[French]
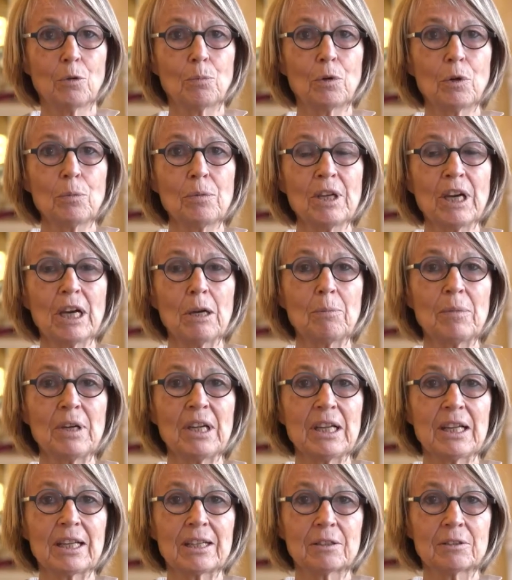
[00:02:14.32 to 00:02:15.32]
Le premier
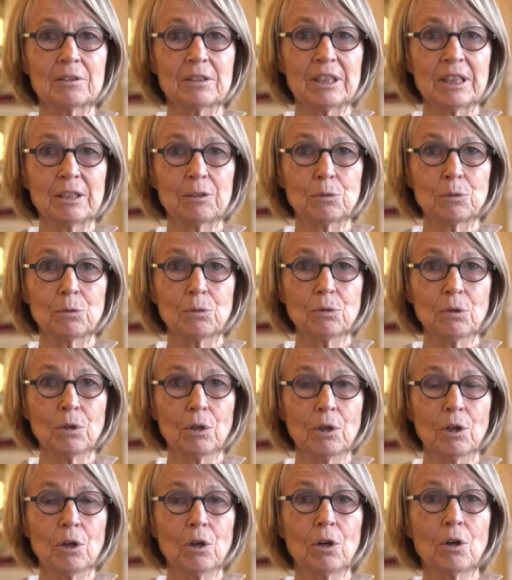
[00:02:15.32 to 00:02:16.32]
appel à
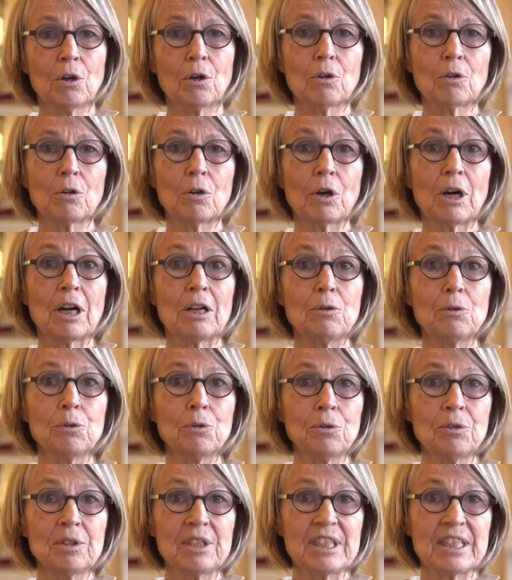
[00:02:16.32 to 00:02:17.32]
candidature aura
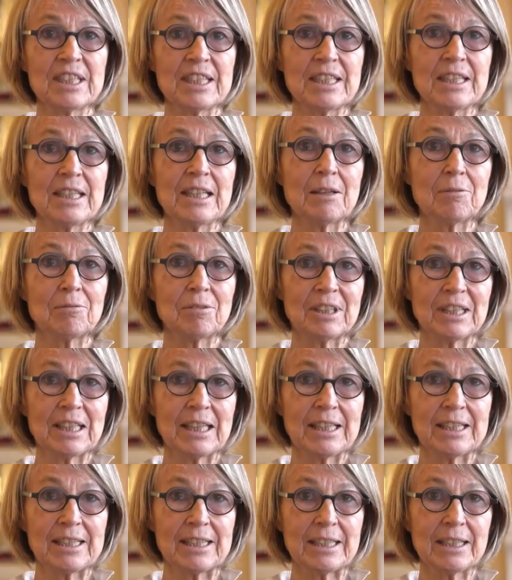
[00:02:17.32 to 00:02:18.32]
lieu d'ici la fin
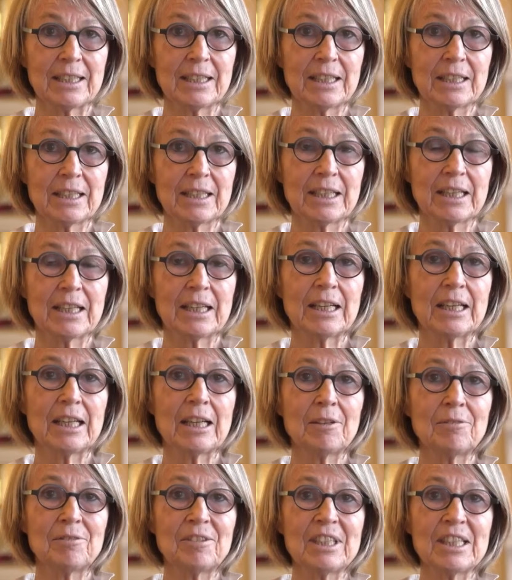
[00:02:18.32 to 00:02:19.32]
de l'année.
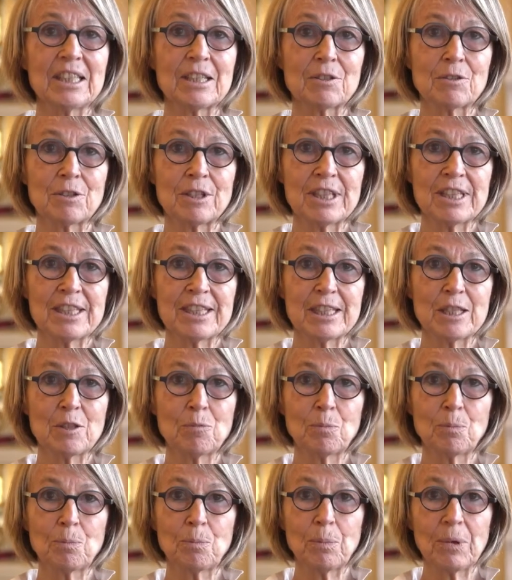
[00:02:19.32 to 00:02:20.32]
L'avenir se
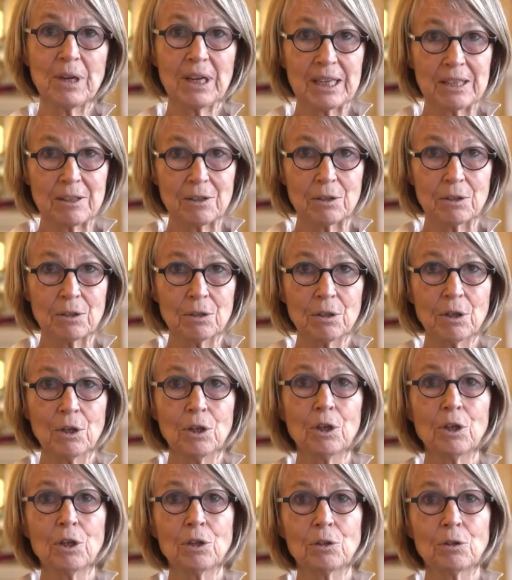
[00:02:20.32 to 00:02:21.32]
dessine par ailleurs
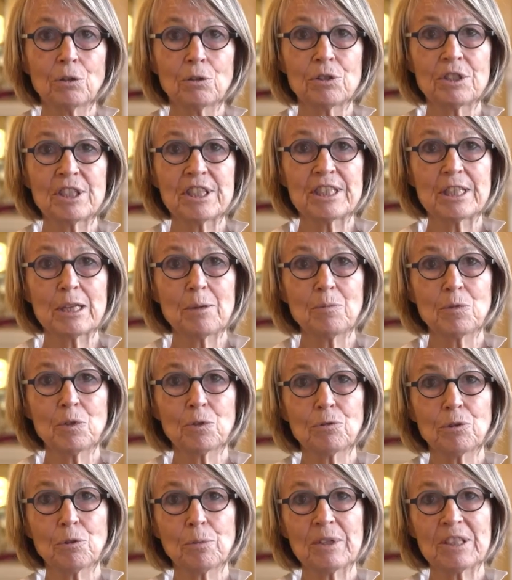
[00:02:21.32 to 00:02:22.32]
dans le système
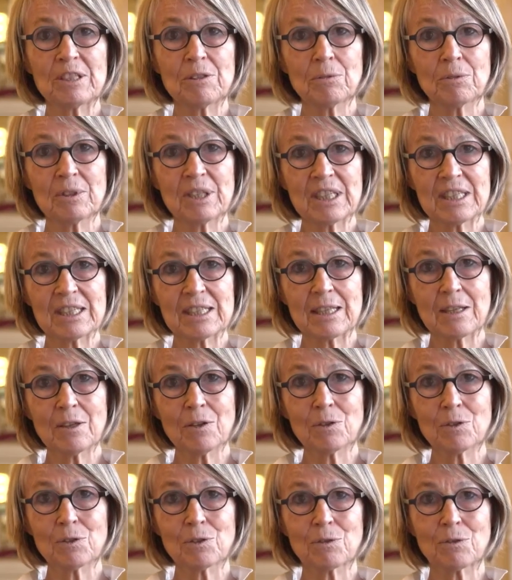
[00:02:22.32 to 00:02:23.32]
de formation
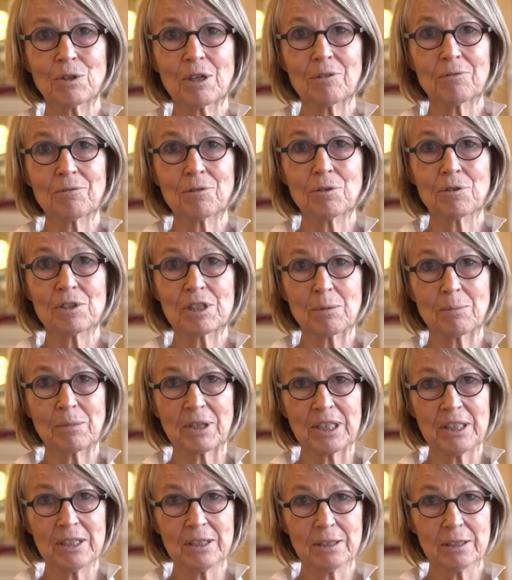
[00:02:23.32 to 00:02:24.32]
d'excellence que la France
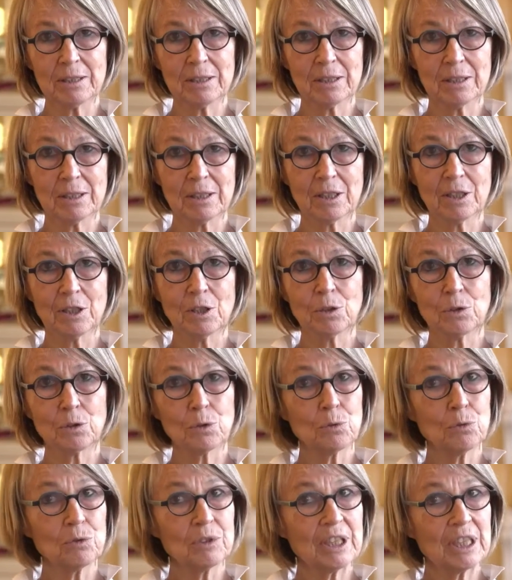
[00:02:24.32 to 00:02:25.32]
abrite.
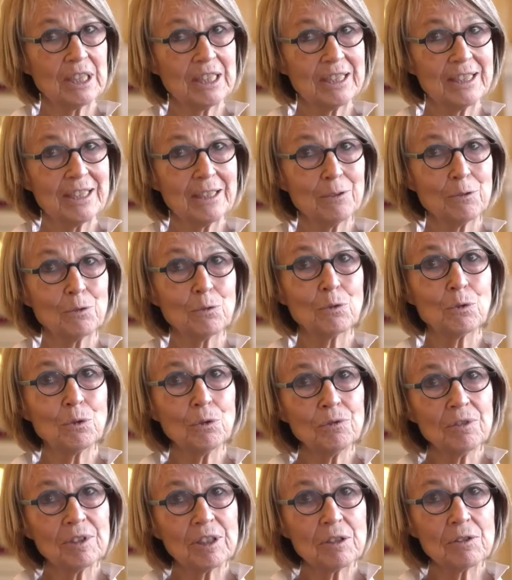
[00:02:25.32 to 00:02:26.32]
Je soutiens l'idée d'une
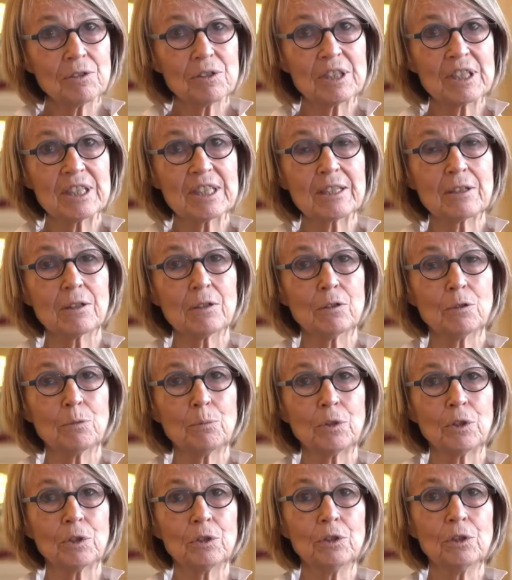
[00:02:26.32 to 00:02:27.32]
conférence des écoles
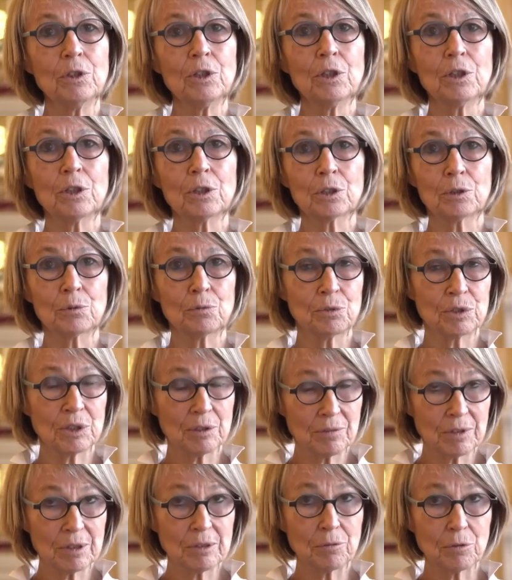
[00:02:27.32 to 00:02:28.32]
de mode que
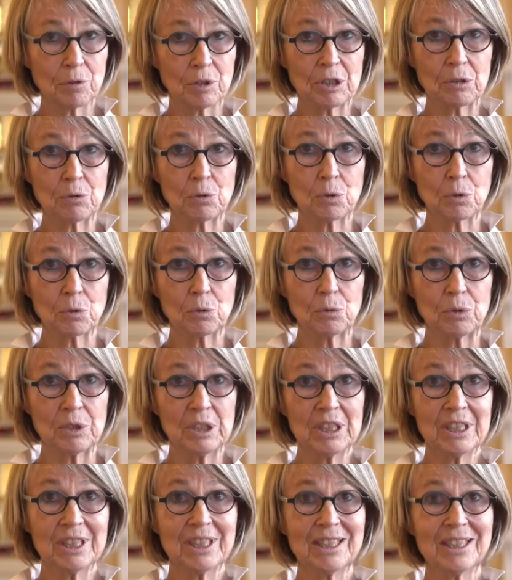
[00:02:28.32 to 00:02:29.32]
vous avez évoquée
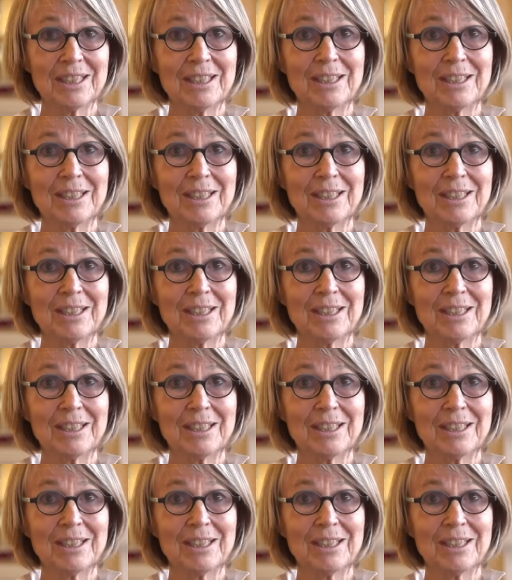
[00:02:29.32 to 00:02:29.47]
aujourd'hui.